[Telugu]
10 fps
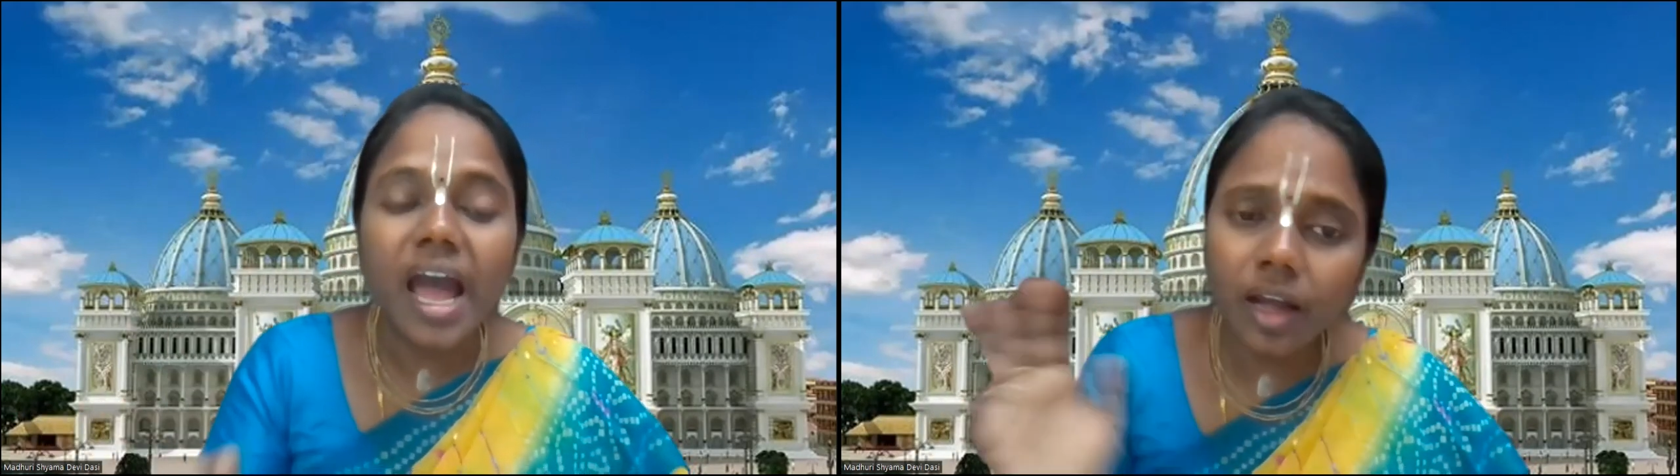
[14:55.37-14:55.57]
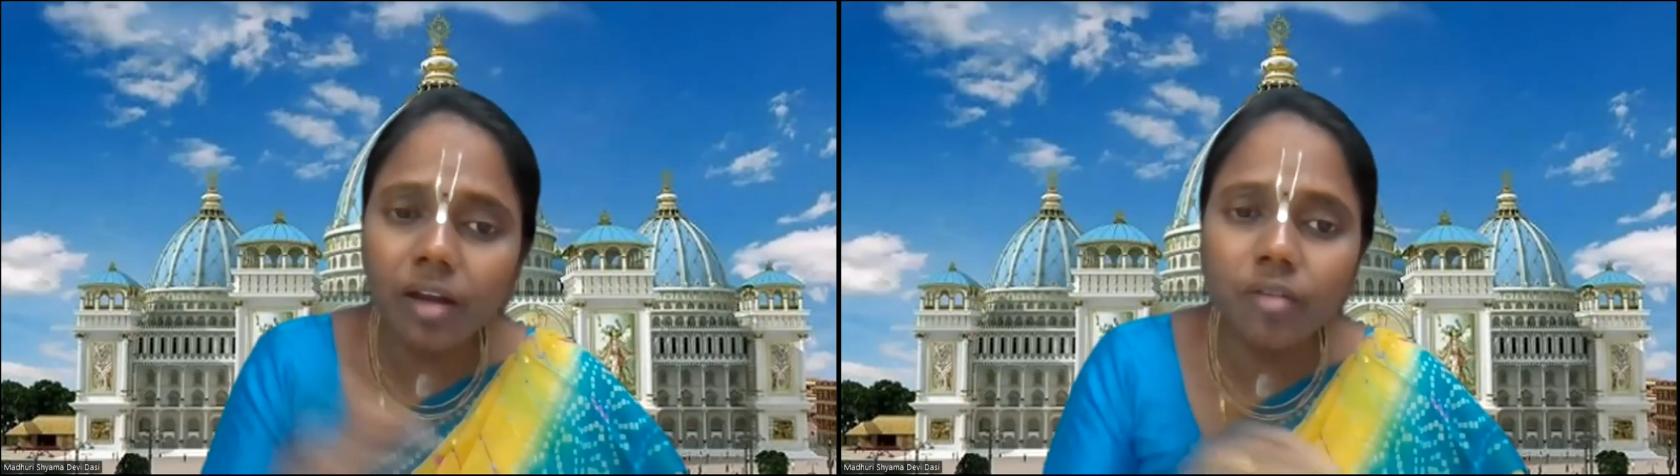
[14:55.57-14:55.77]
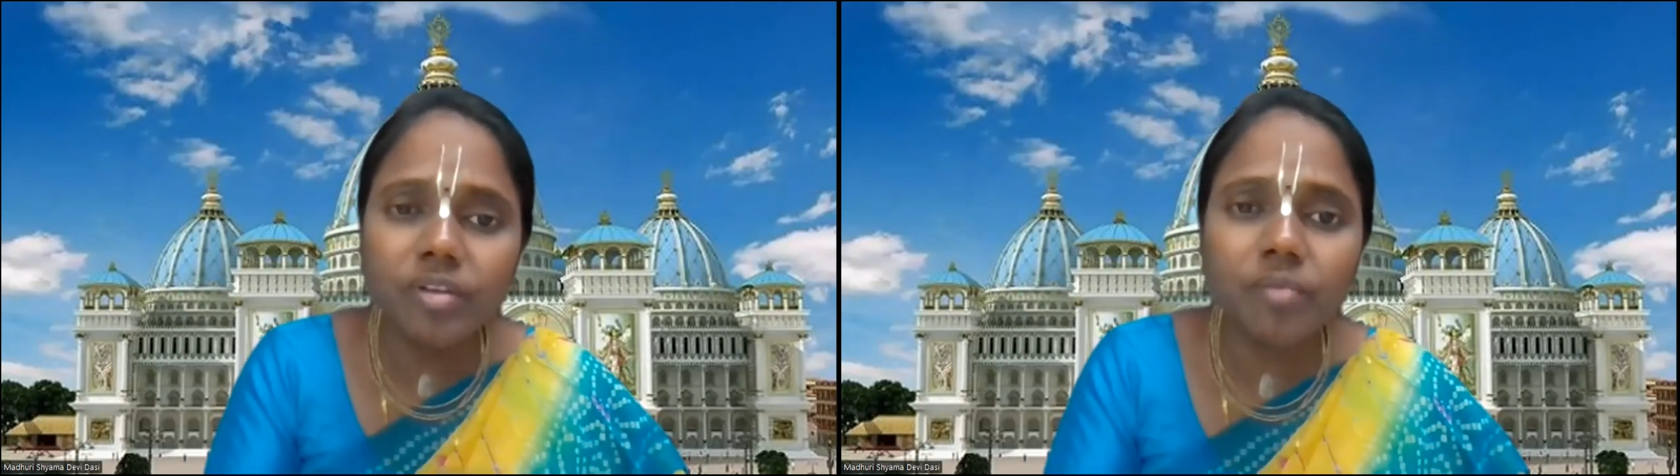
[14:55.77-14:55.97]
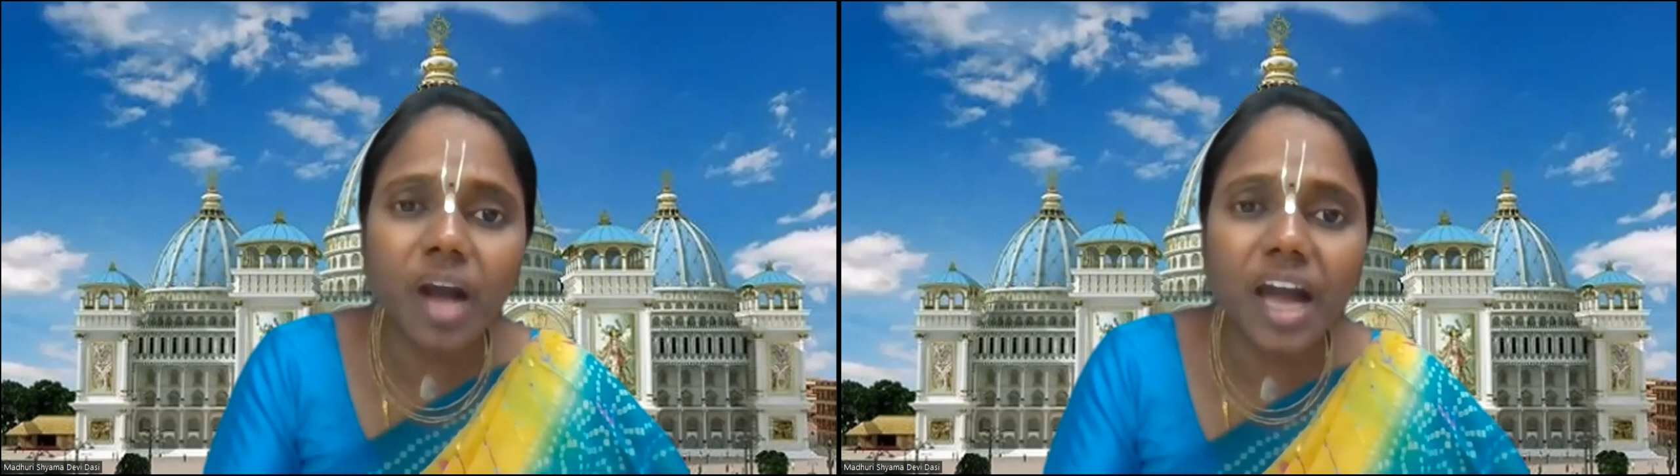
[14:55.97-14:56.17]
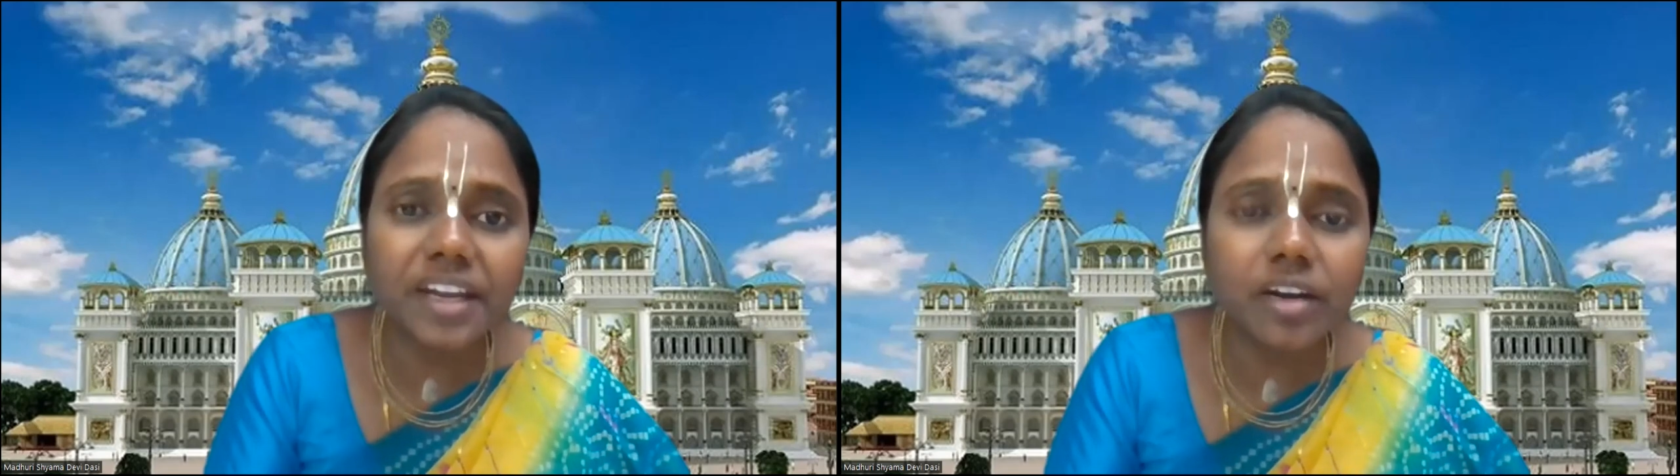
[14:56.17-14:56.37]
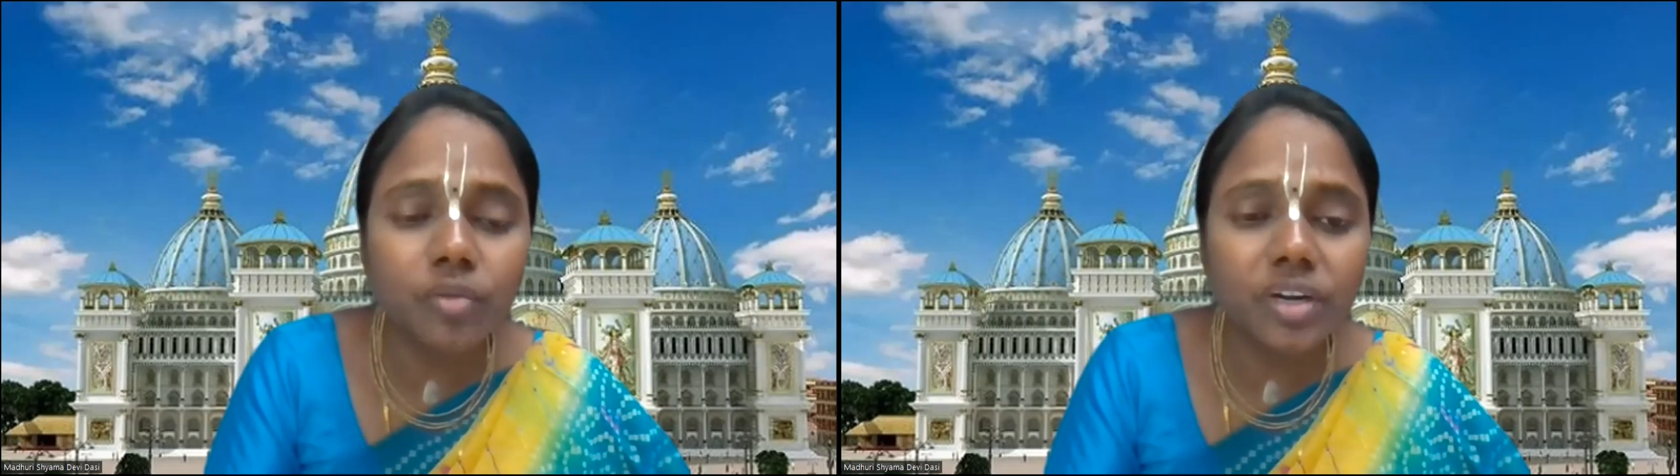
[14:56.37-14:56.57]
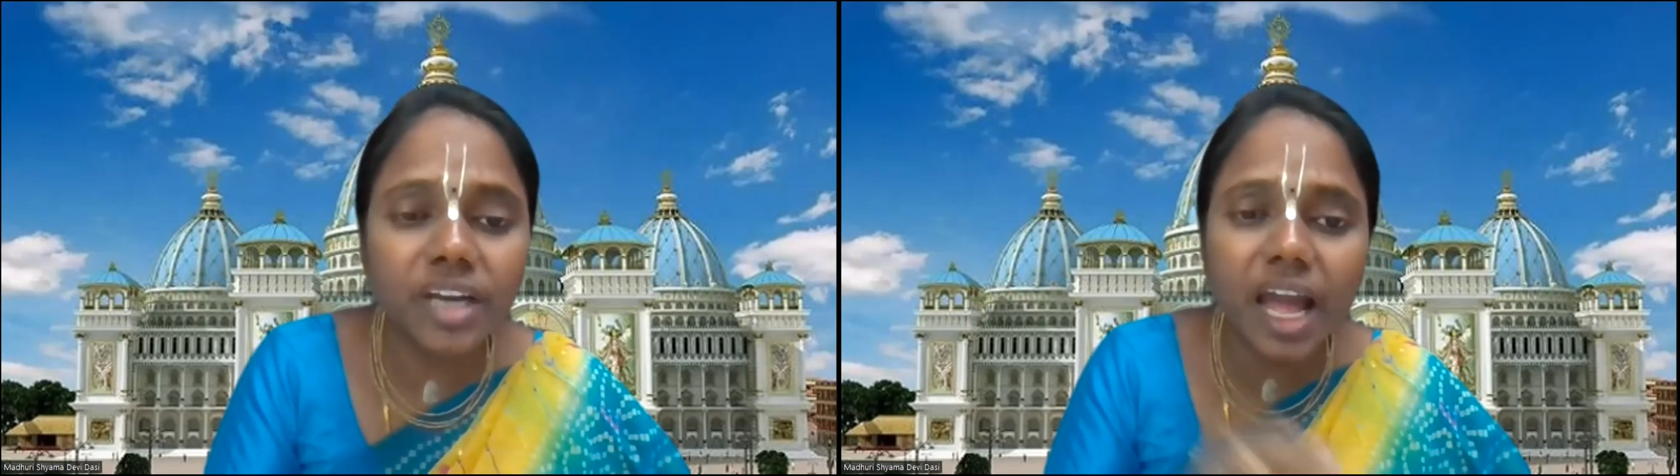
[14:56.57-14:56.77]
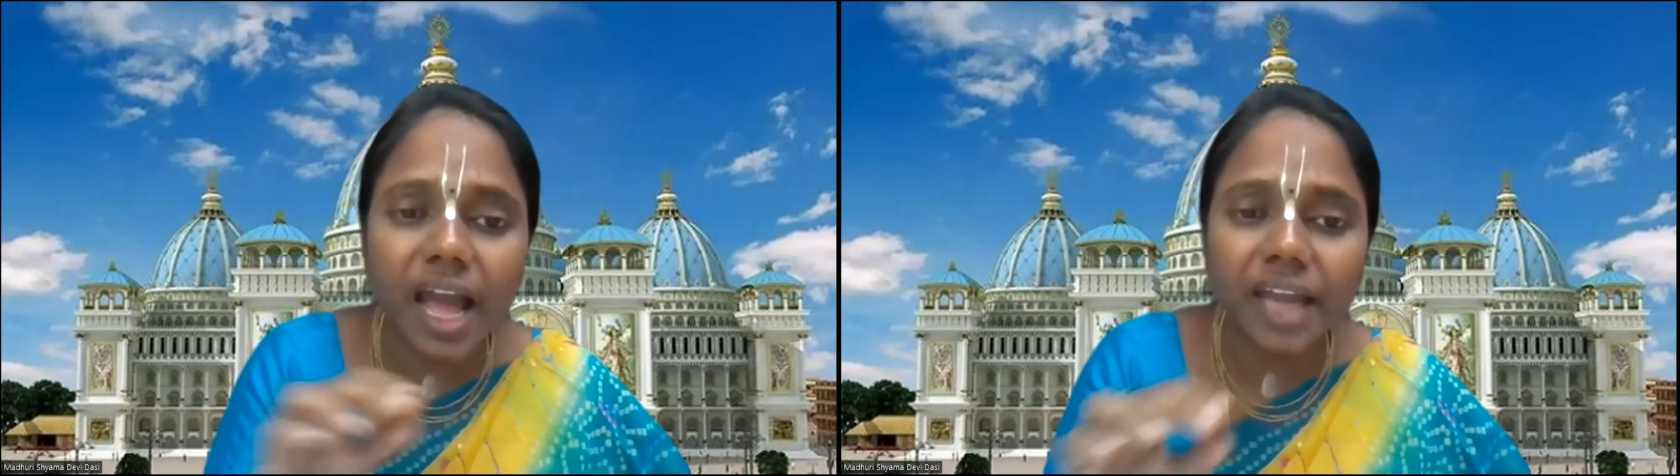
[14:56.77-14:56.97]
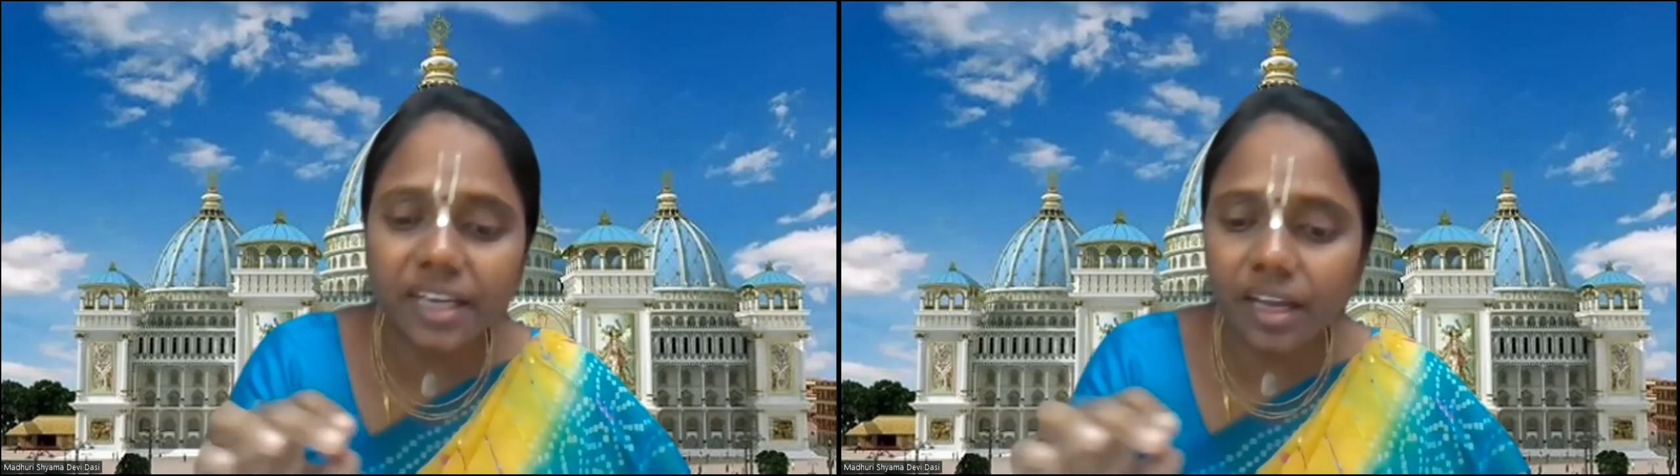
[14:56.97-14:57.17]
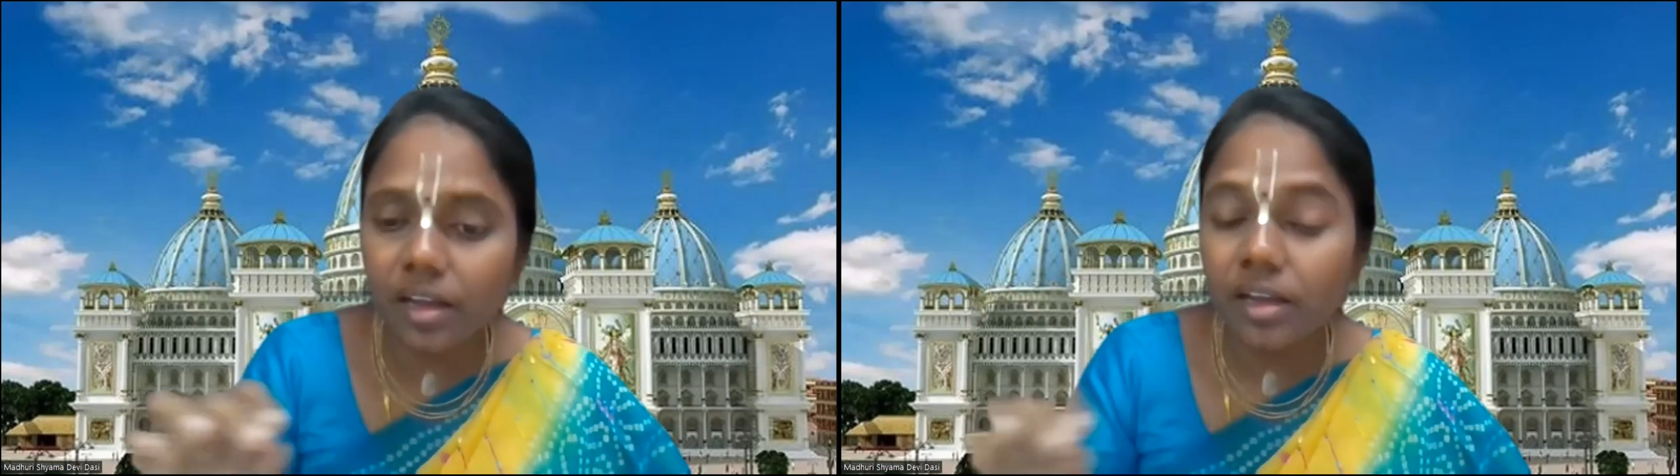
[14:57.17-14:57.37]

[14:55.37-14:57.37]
ఆ భార్యలు ఉన్నా ఆయన